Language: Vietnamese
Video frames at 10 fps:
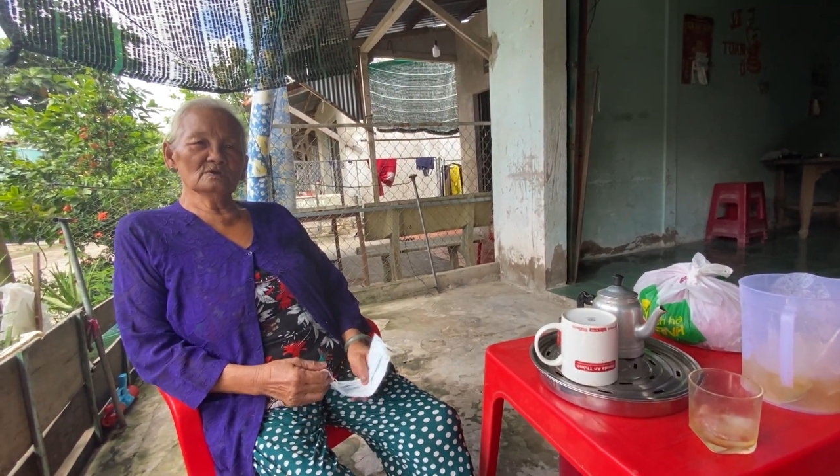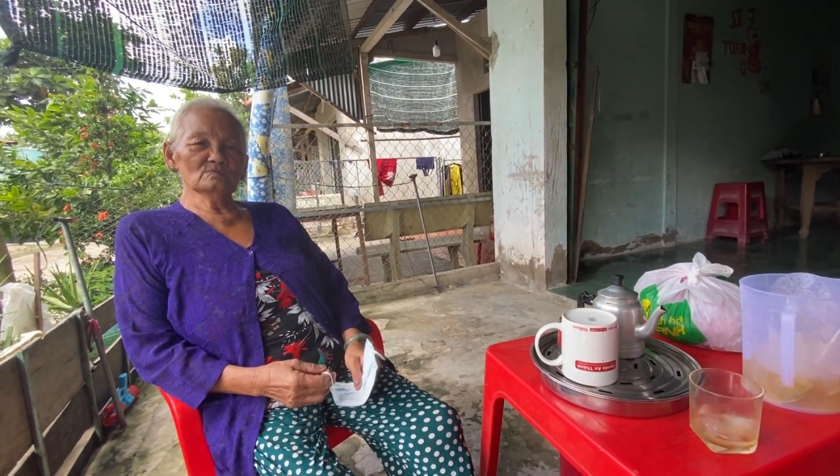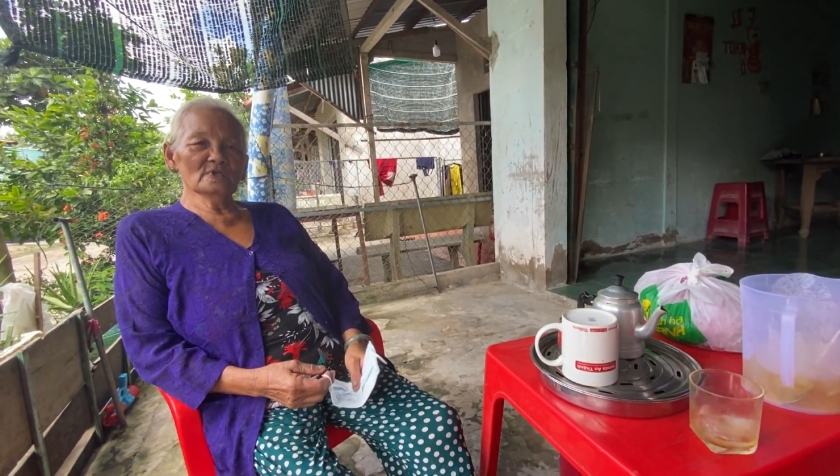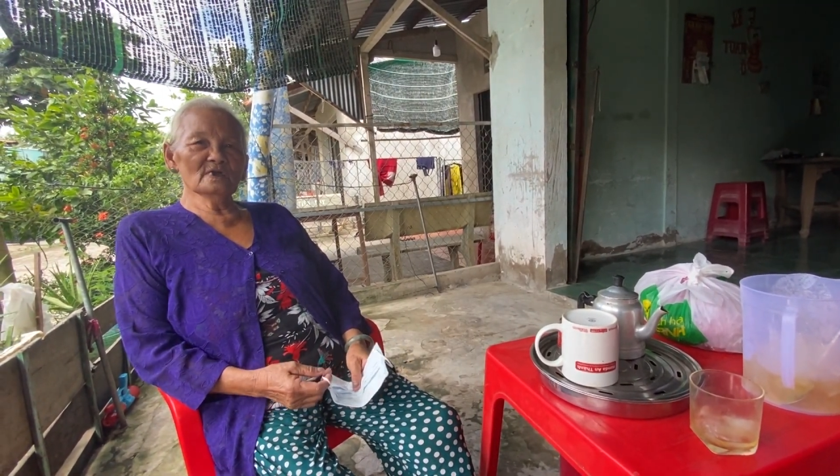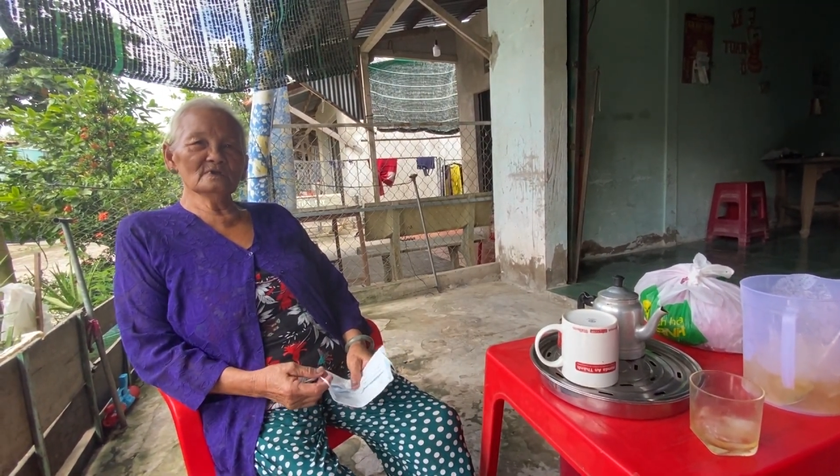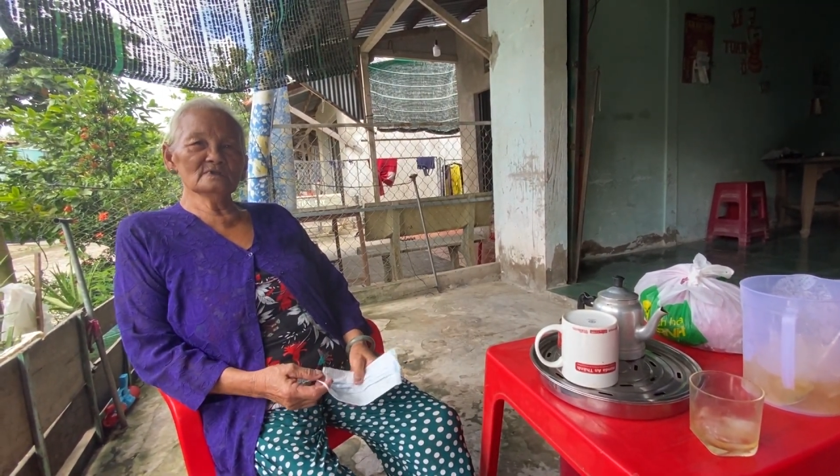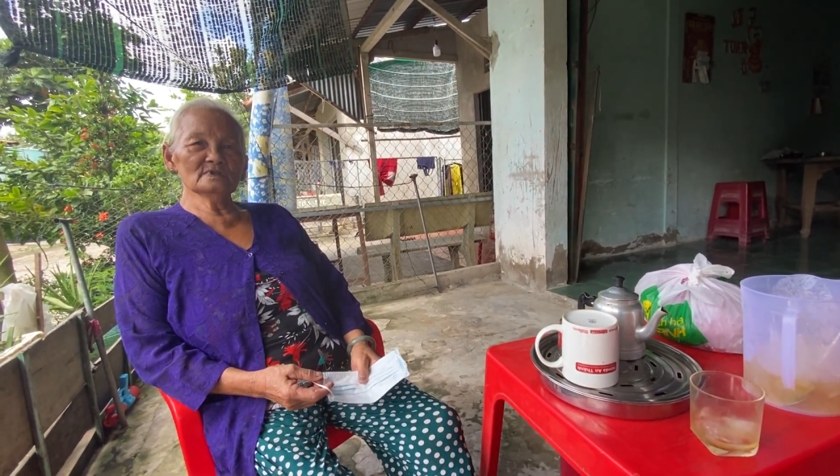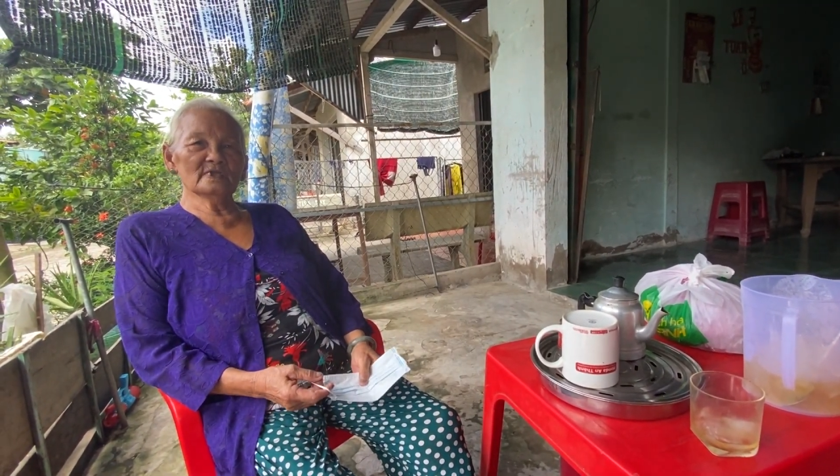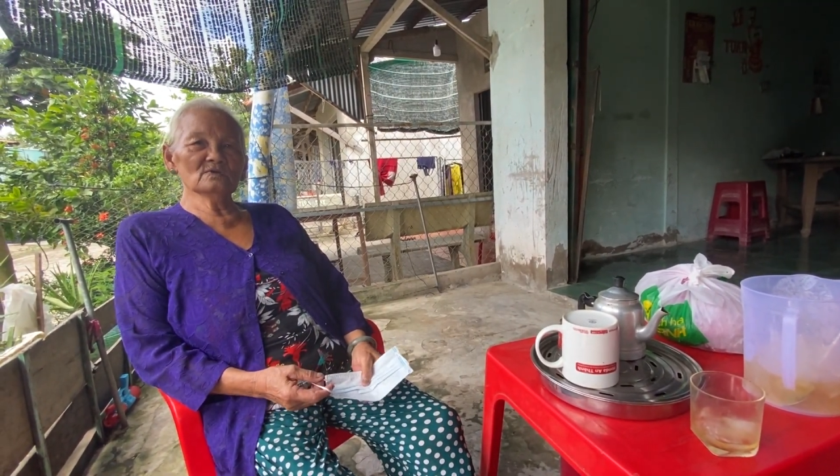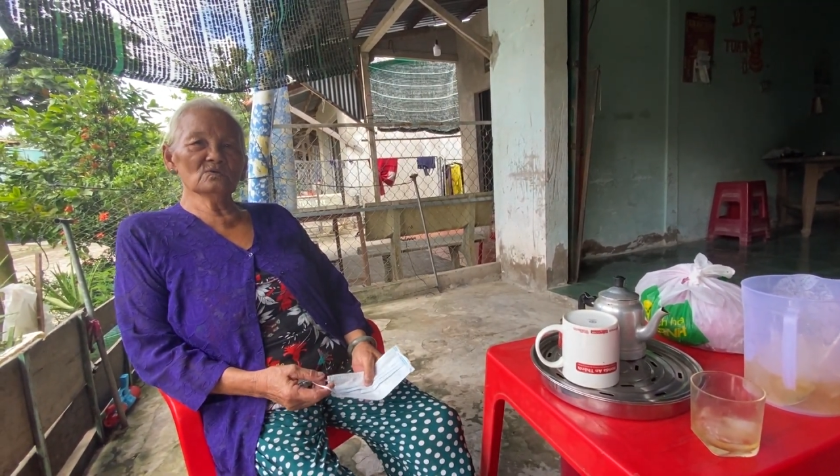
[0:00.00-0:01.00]
cũng nhớ nữa
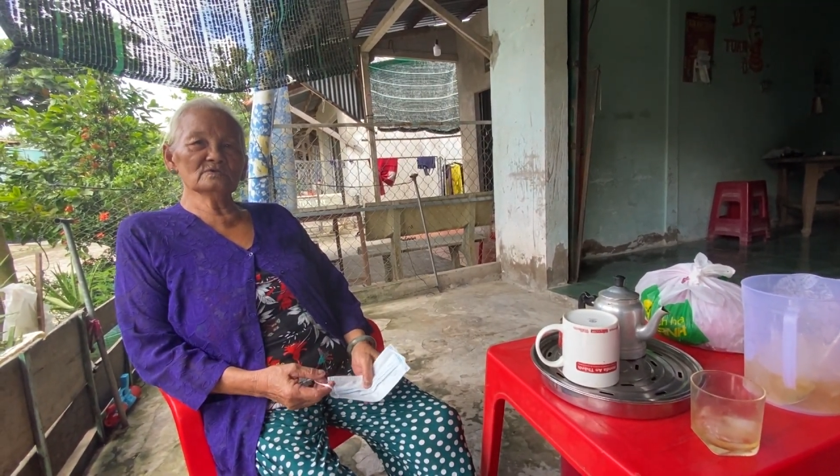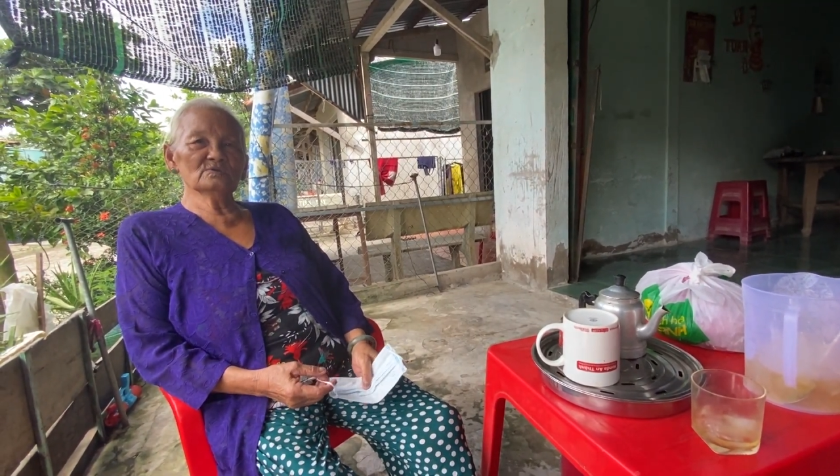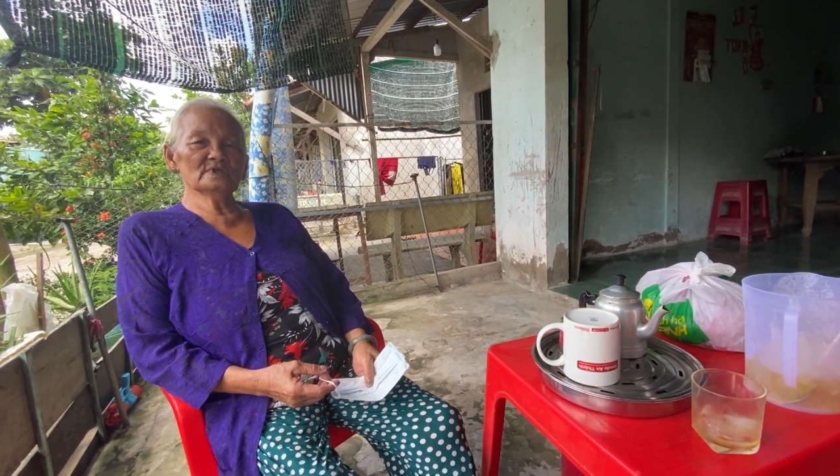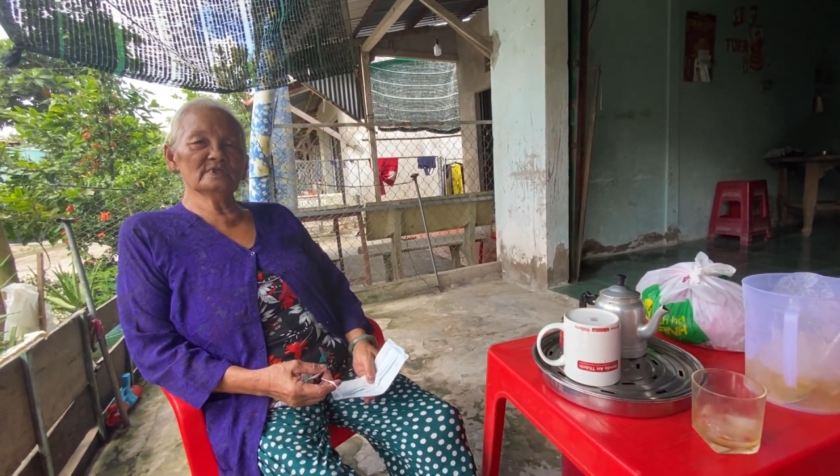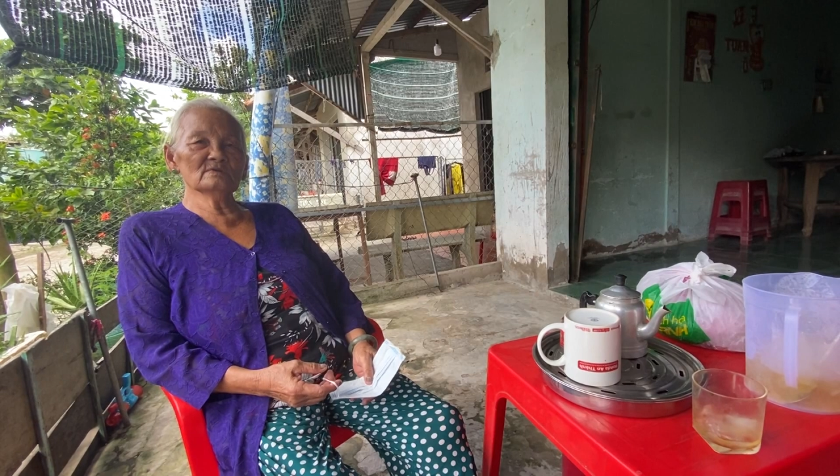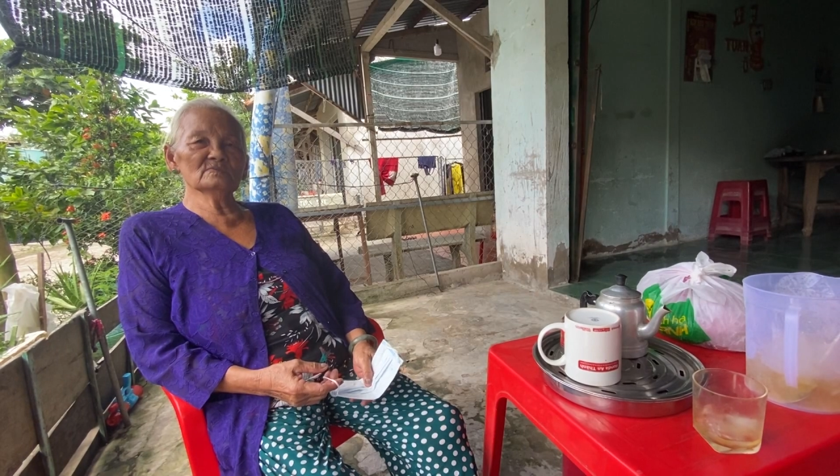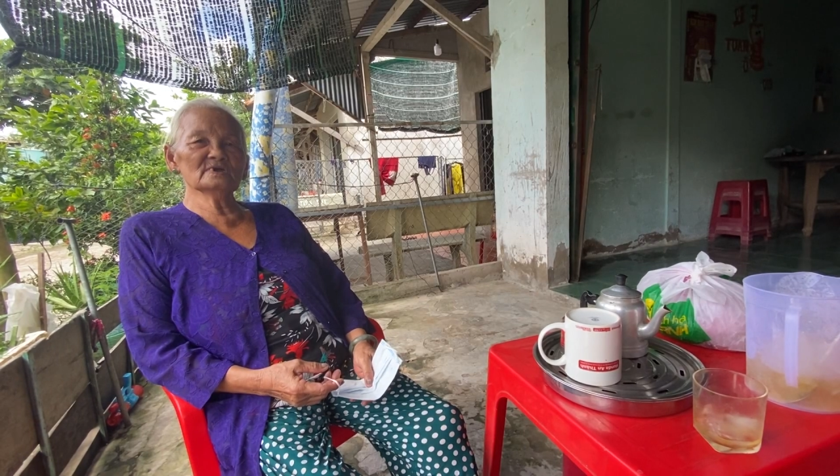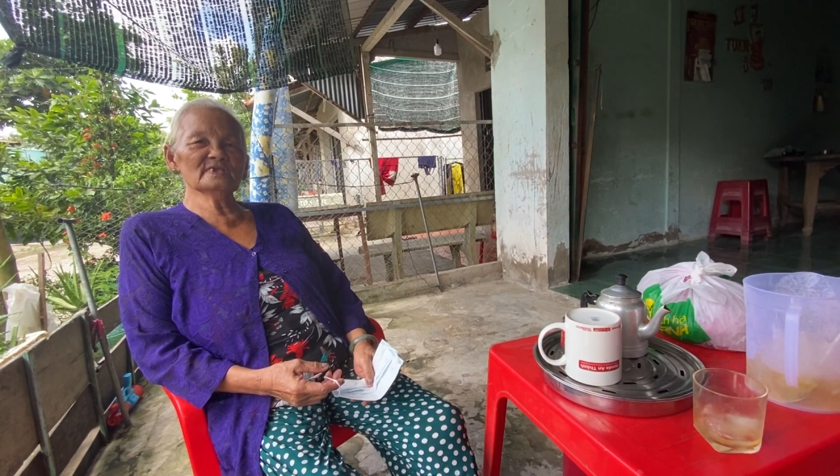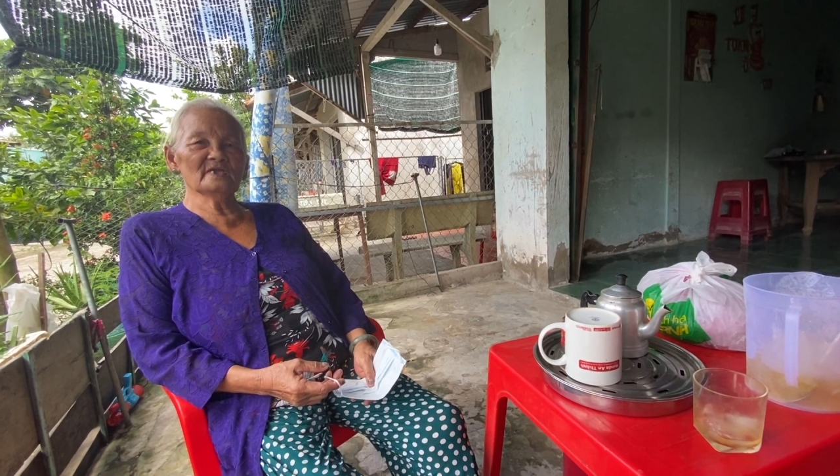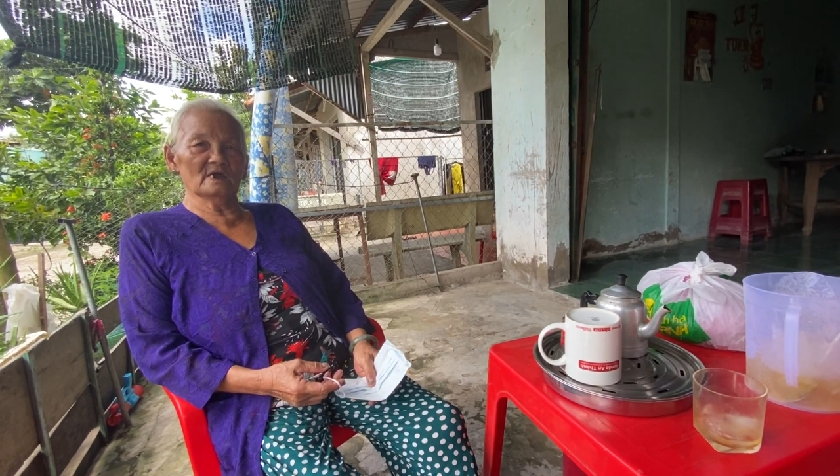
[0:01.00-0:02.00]
điện con nhiều khi điện bữa
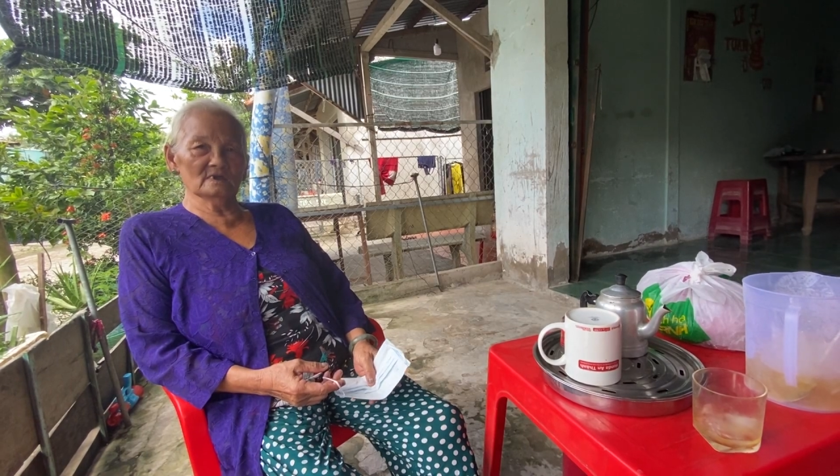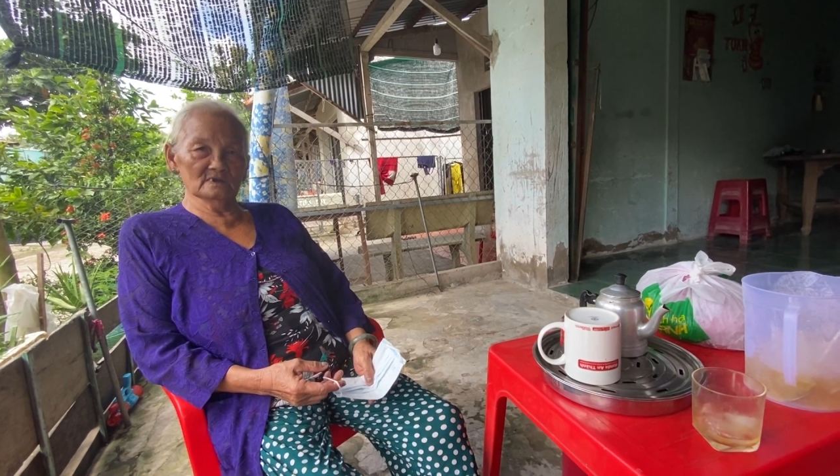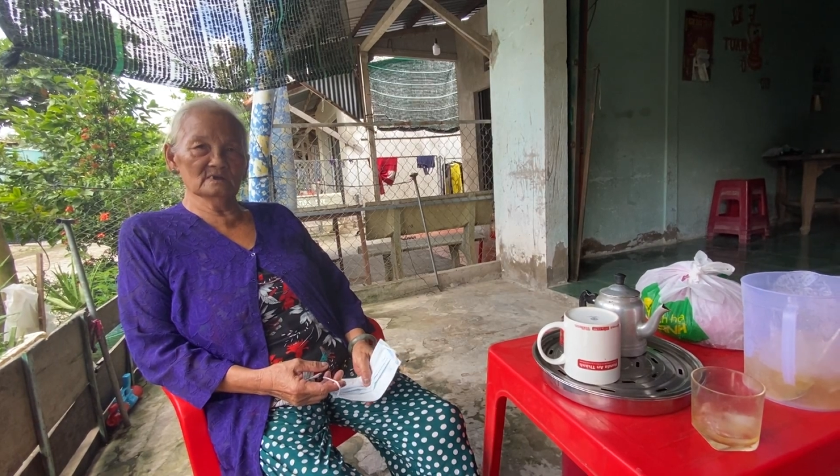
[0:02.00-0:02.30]
cái giận